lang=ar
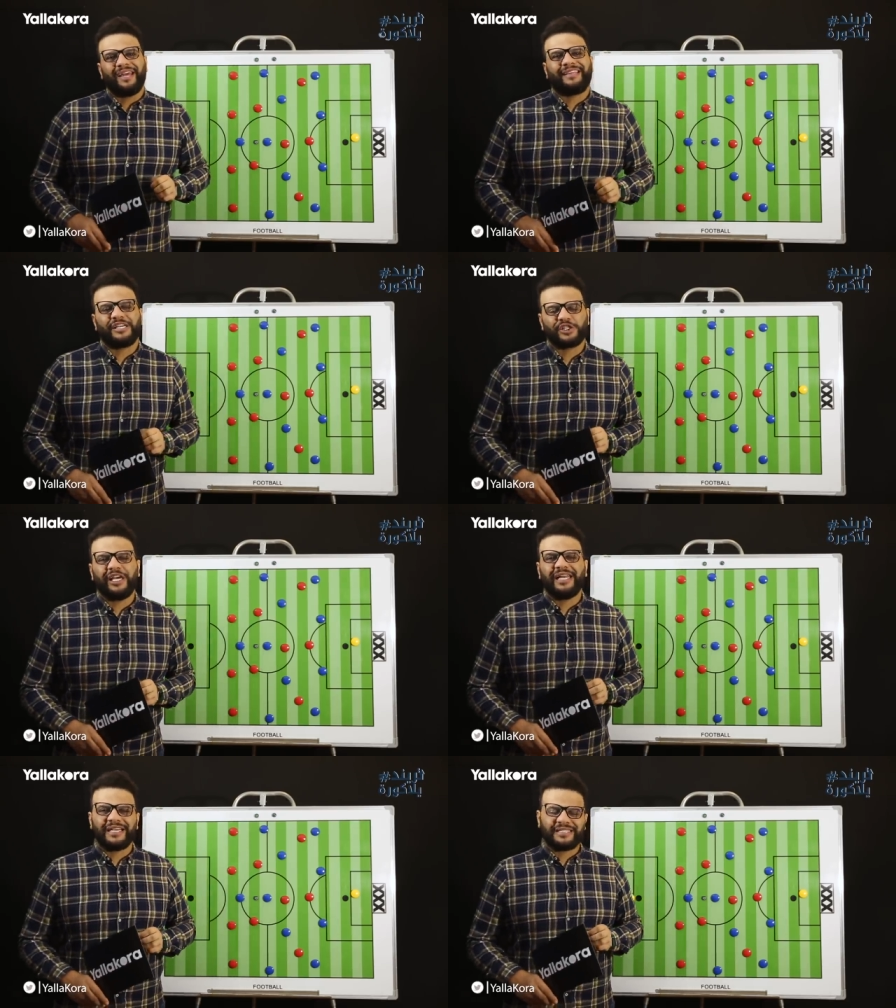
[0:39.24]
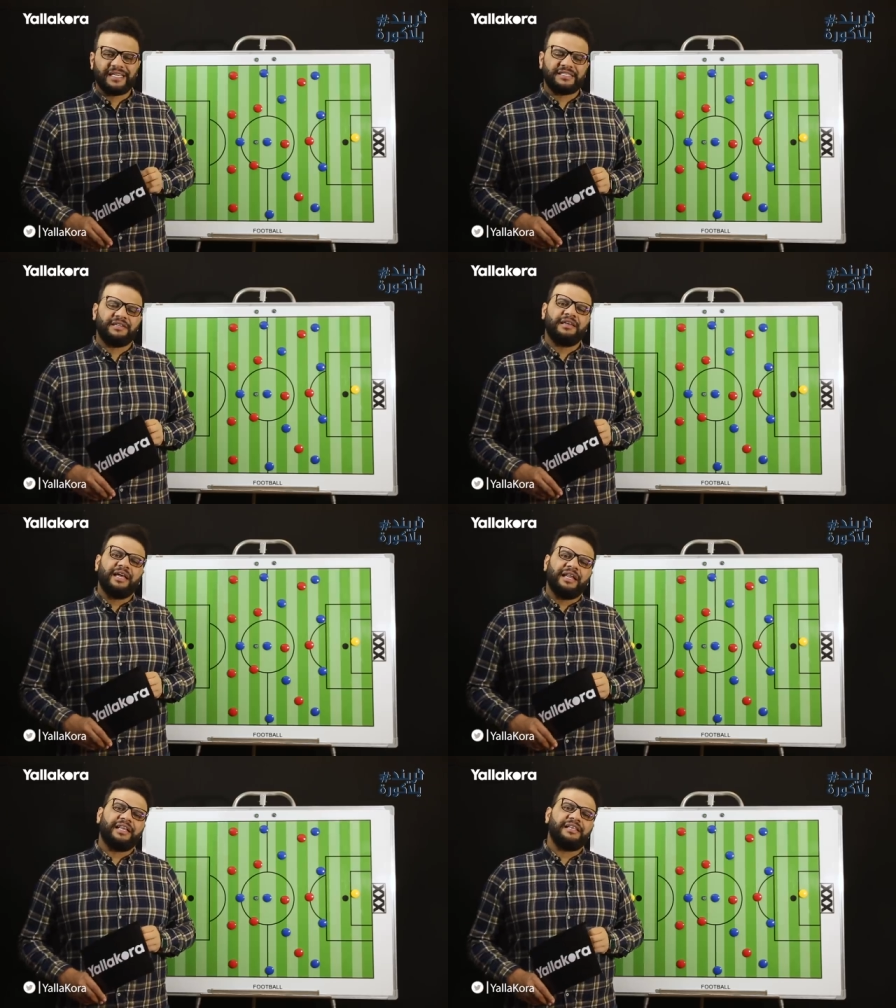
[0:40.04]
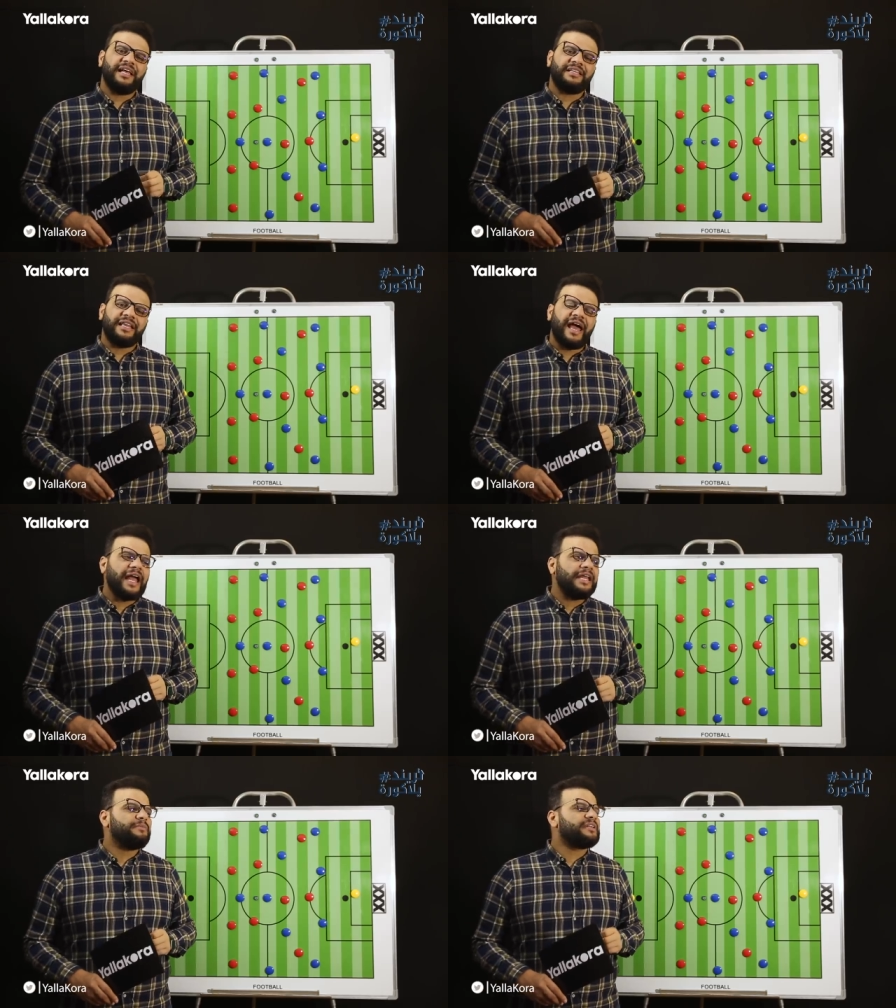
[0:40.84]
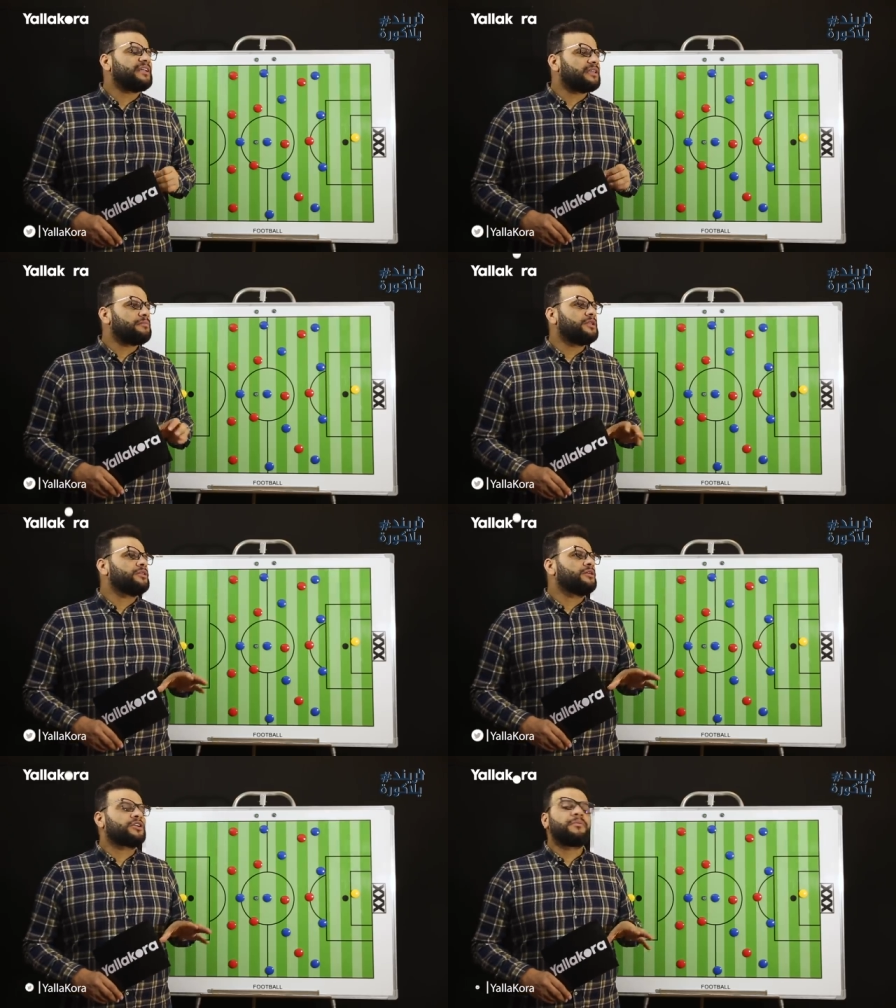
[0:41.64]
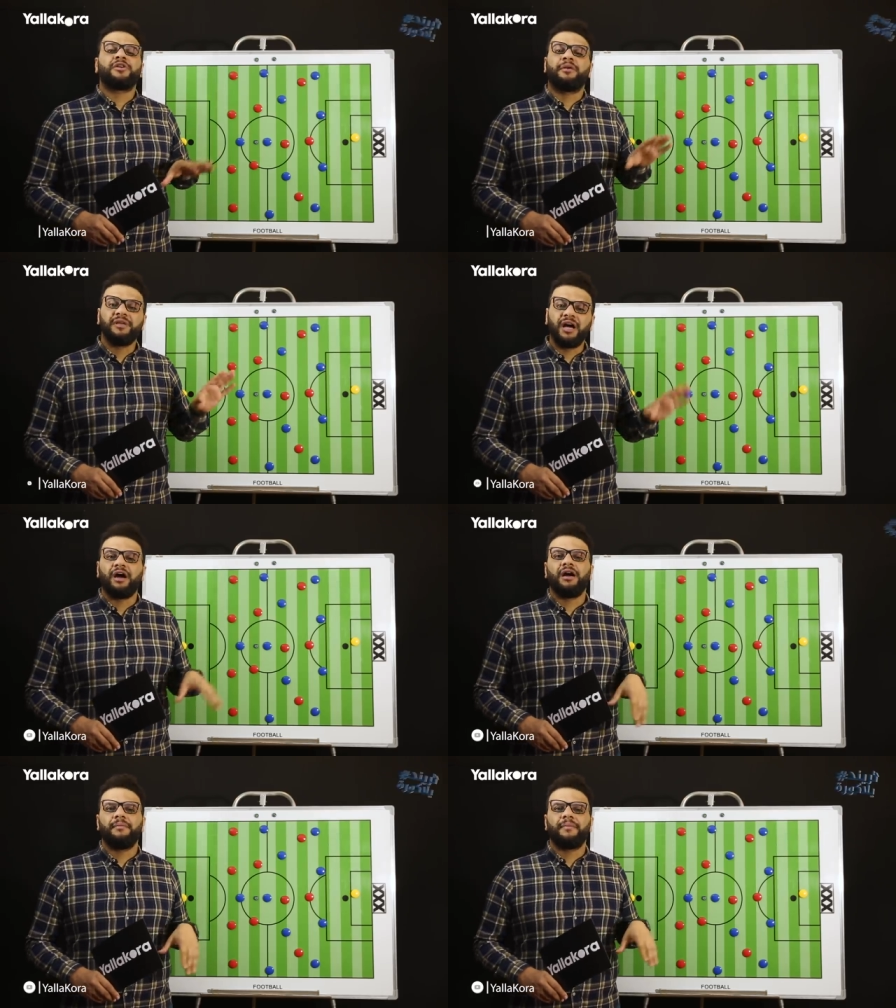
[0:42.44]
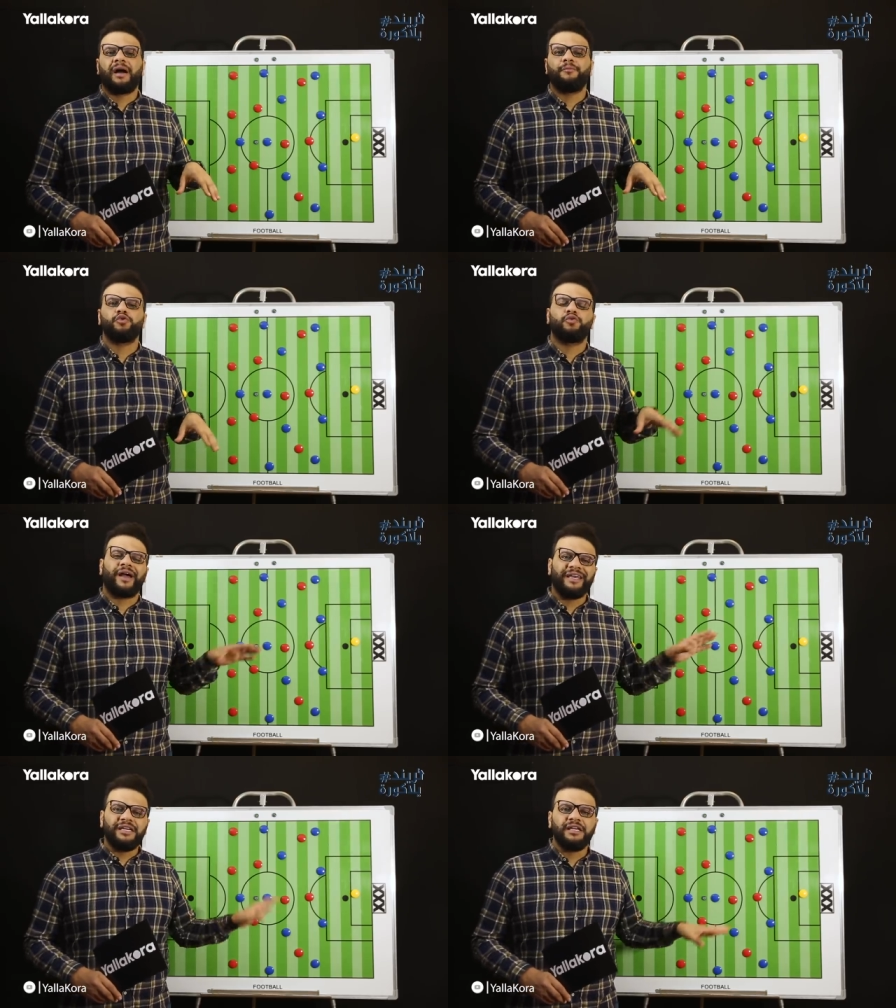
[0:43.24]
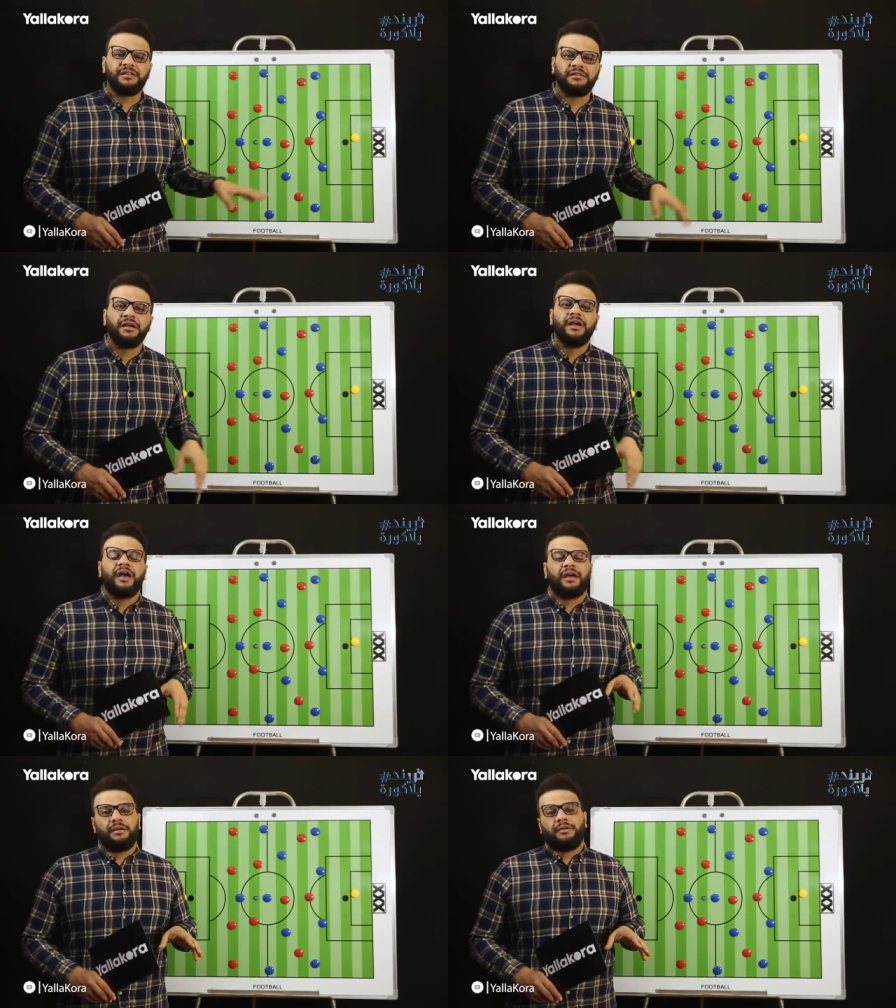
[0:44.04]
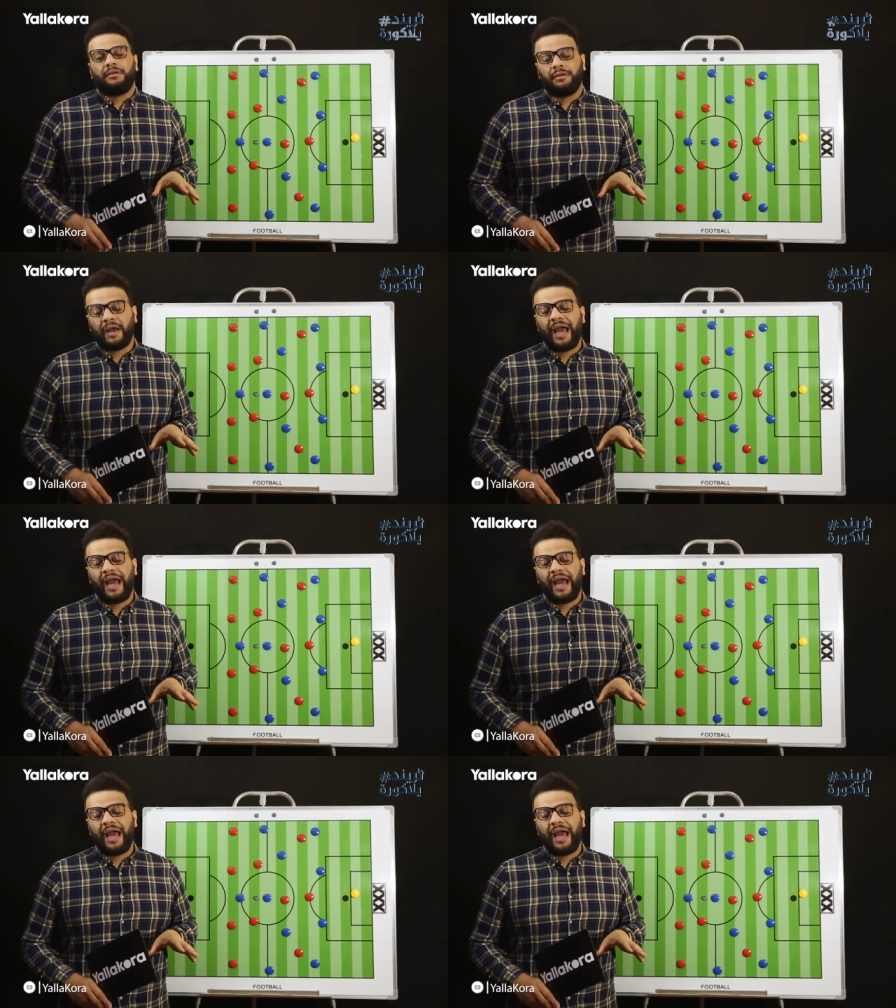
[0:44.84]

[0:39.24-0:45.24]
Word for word: التشكيل الاساسي للنادي الاهلي بدايه من رامي ربيعه محمود وحيد آه،